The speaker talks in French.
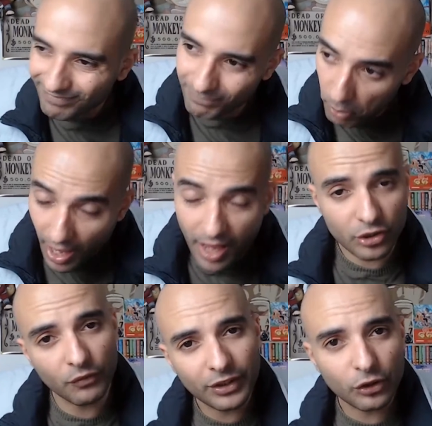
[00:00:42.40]
pas, j'ai
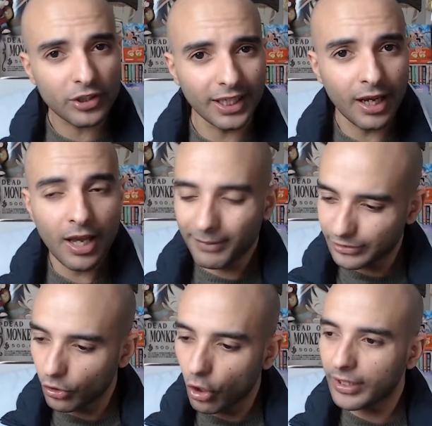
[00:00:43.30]
envie de te dire, parce que
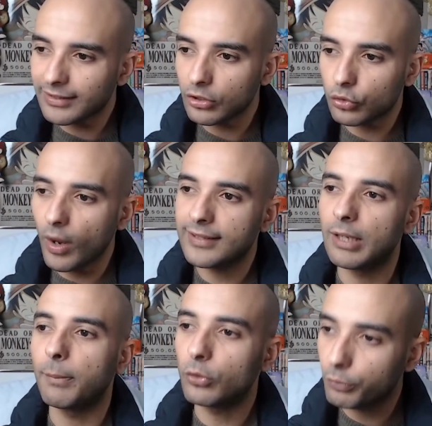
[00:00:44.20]
en un sens, ouais, c'est
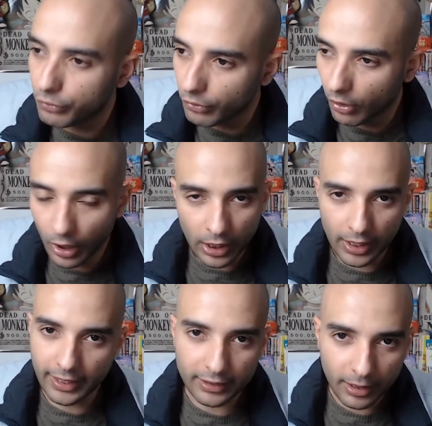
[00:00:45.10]
pas non plus euh, la
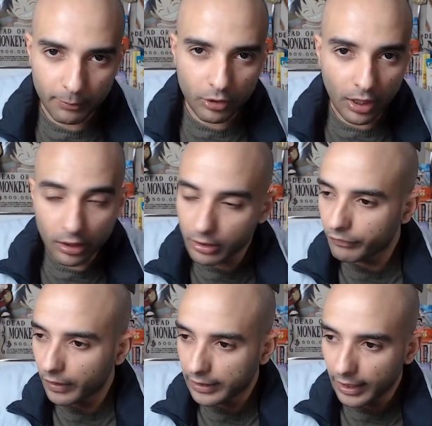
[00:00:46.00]
quatrième
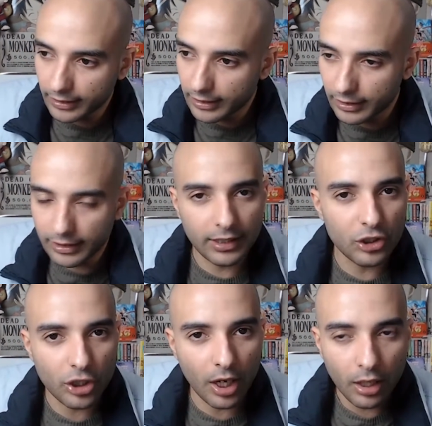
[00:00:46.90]
guerre, des, des,
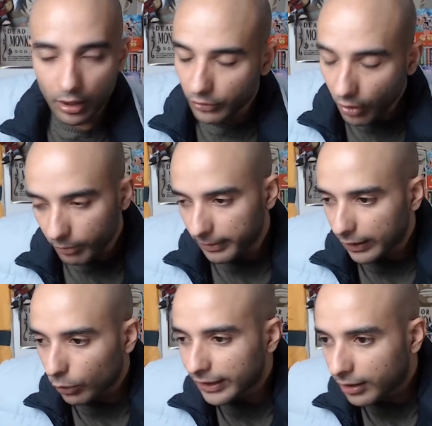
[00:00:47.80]
ninjas, non, mais
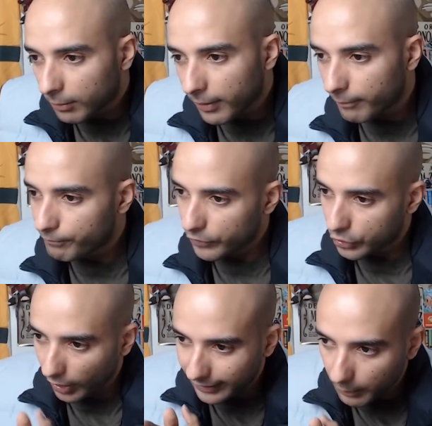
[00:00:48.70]
on est quand même
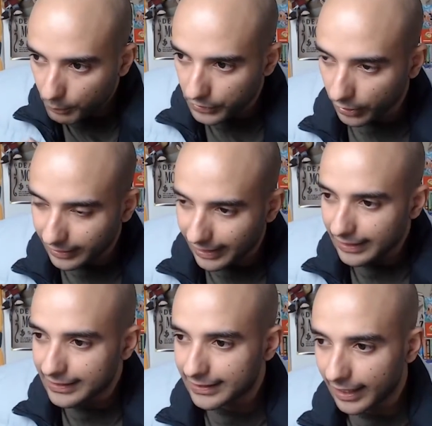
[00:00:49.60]
sur un épisode qui est
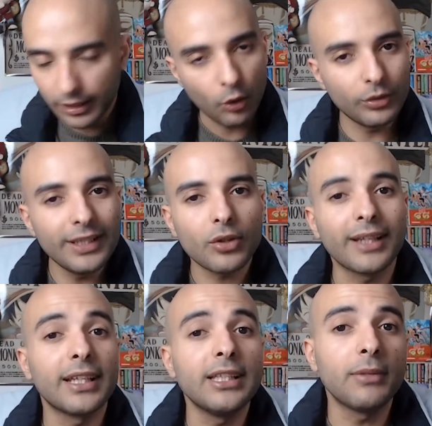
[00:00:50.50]
insane, on est sur un
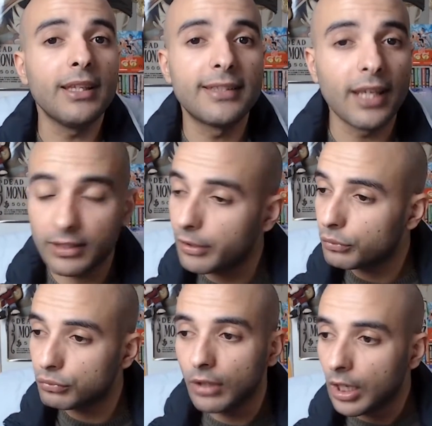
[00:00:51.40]
anime qui est insane, qui est
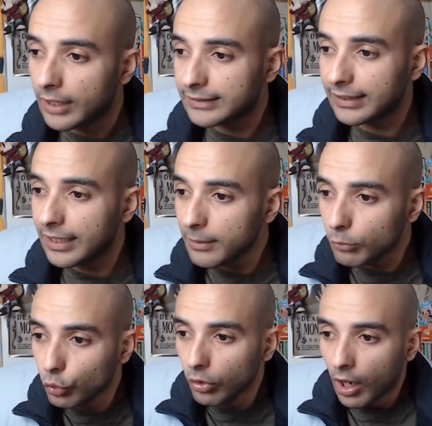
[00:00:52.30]
fou, c'est un anime
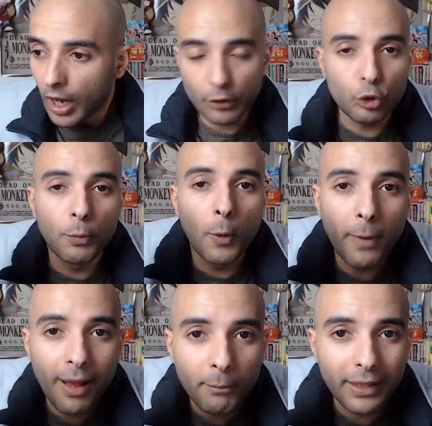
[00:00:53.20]
où tu peux
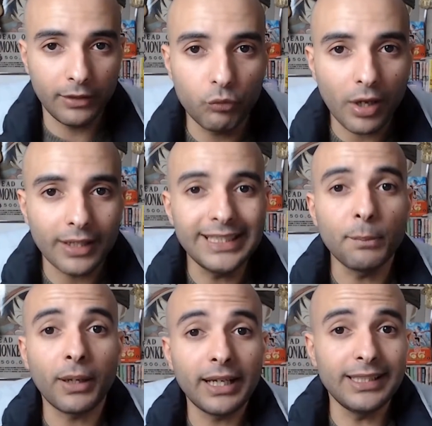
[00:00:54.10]
pas prévoir ni
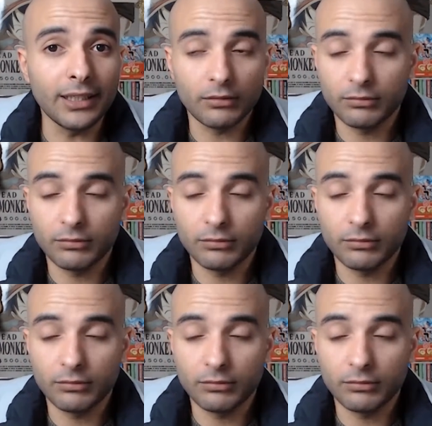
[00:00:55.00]
prédire,